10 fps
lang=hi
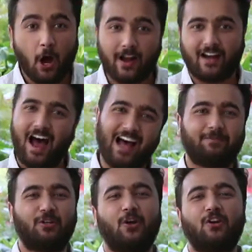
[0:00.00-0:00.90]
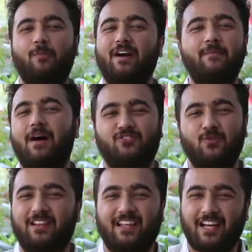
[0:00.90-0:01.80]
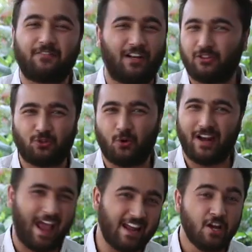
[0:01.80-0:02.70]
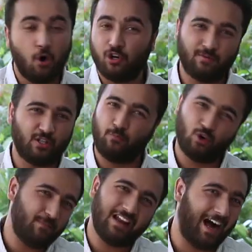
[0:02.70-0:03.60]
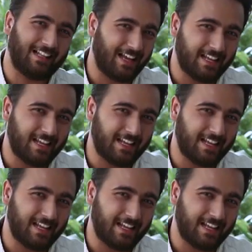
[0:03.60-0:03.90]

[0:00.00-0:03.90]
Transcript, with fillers: और रात में तो इनको बड़ी मासूमियत के साथ व्रत तो तोड़ना है ही उसमें तो पूरी मील खाते